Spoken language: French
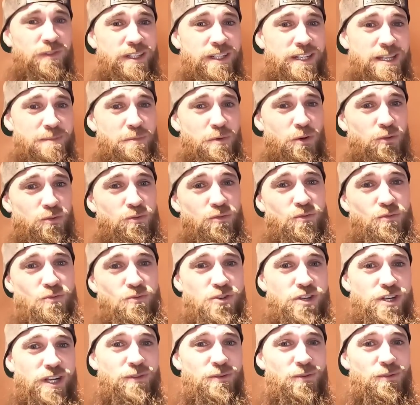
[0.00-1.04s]
on va aller prendre une
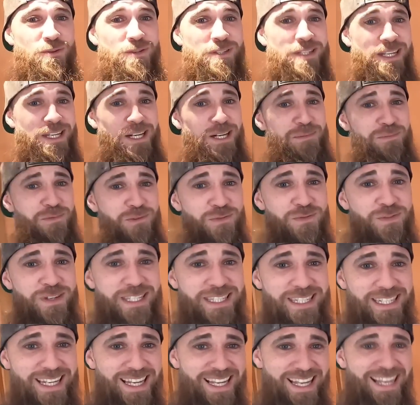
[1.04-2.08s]
douche à deux, ça ira plus
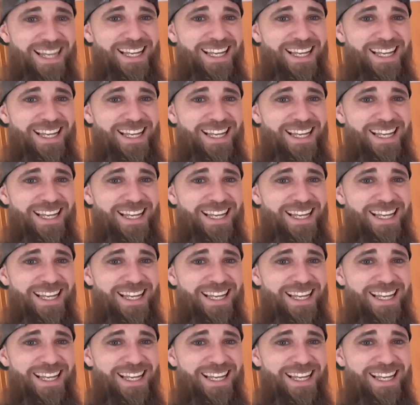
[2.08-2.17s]
vite.